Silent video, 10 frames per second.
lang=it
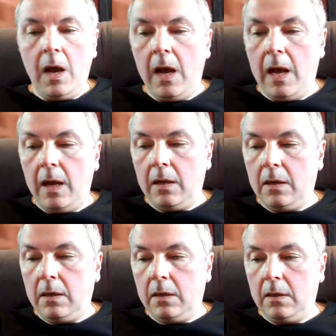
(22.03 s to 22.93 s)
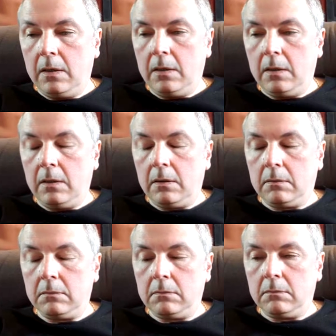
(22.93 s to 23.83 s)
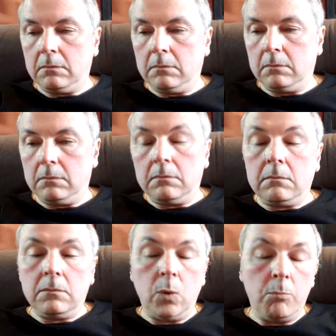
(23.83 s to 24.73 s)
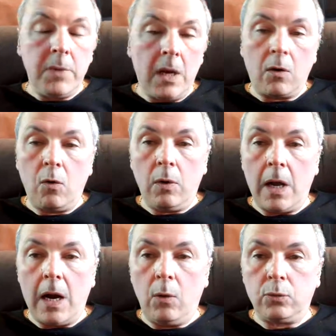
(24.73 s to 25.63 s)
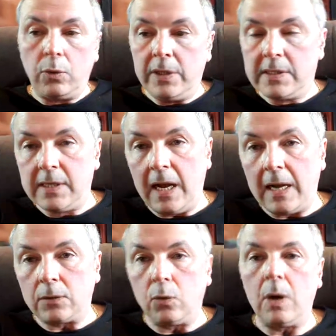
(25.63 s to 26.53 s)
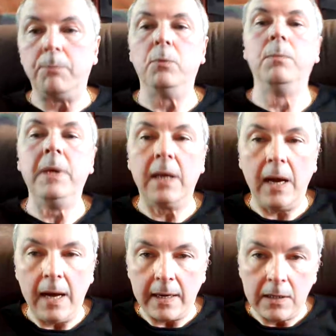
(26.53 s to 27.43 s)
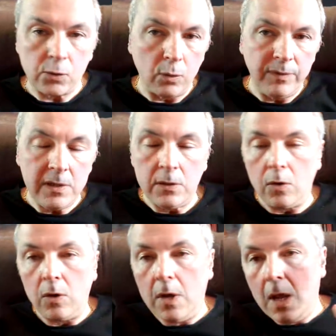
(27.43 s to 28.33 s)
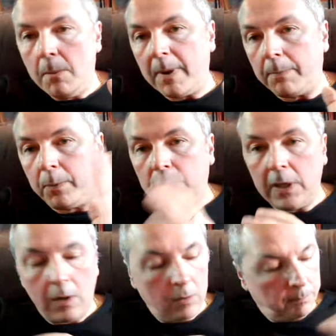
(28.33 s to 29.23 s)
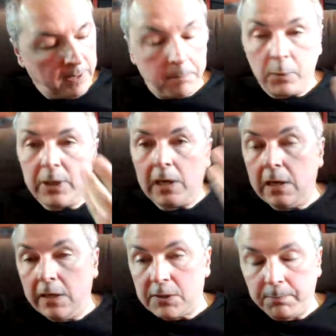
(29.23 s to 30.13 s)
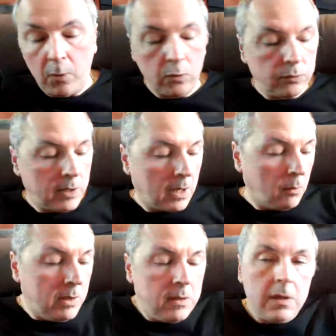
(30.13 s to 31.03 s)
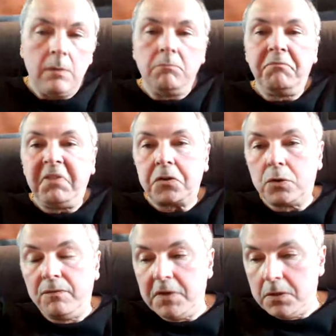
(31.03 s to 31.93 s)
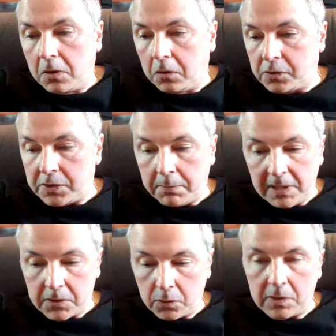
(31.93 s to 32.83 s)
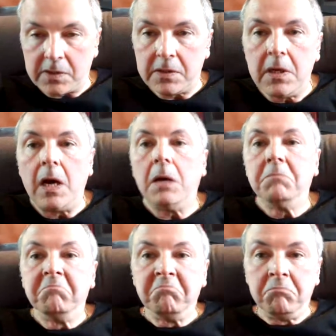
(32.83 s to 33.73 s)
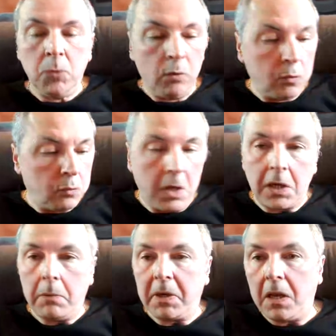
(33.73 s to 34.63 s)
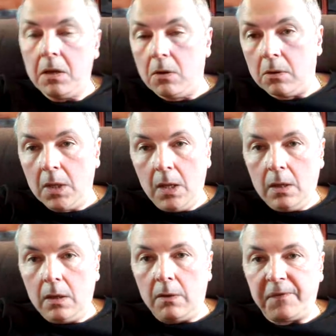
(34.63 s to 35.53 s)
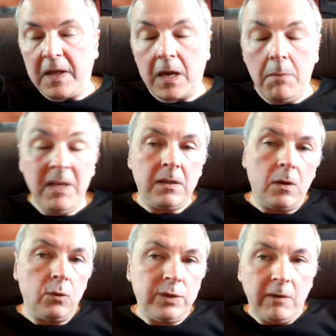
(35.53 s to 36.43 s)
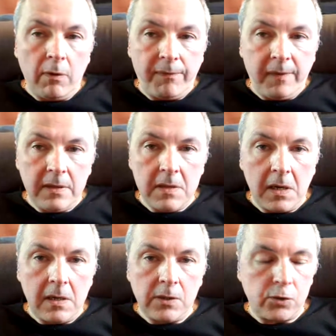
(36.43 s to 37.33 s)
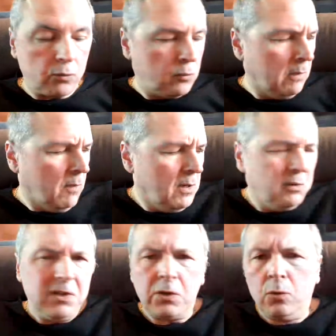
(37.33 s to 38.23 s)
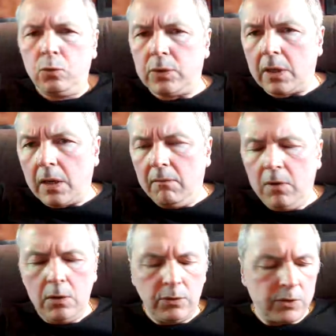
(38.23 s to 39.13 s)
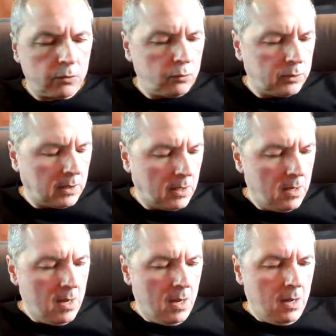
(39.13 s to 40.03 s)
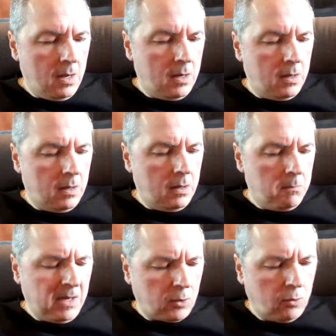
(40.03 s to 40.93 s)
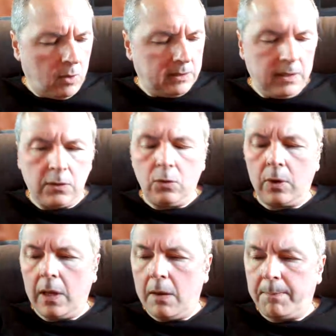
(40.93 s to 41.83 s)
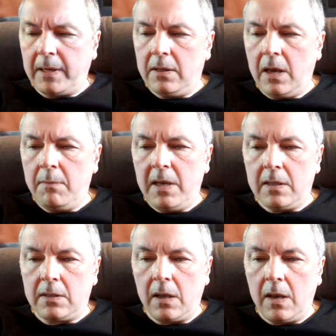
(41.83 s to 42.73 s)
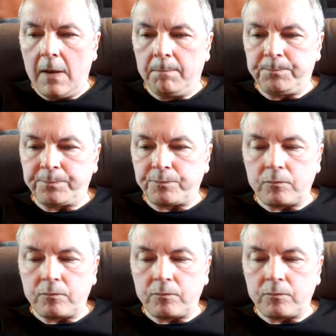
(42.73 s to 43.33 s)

Ha... uh, non mi ha ancora autorizzato a pubblicare il suo video per, poter, per potergli rispondere, quindi faccio un video così, penso che sia dovuto, anche perché io eh, francamente non devo offendere nessuno, voglio discutere, voglio discutere. Eh, Marco ha detto che praticamente